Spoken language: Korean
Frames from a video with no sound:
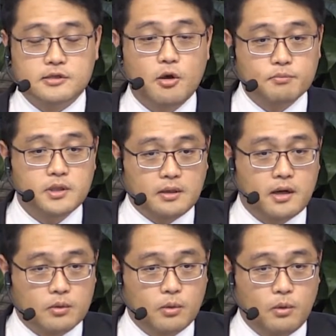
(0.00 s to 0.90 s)

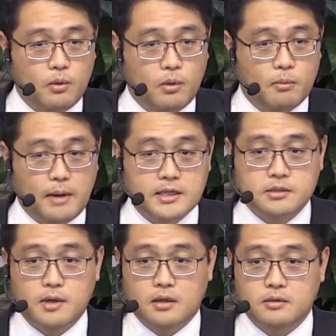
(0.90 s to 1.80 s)
섬기라고
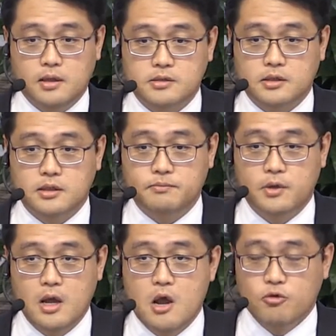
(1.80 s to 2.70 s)
말씀하는데 지금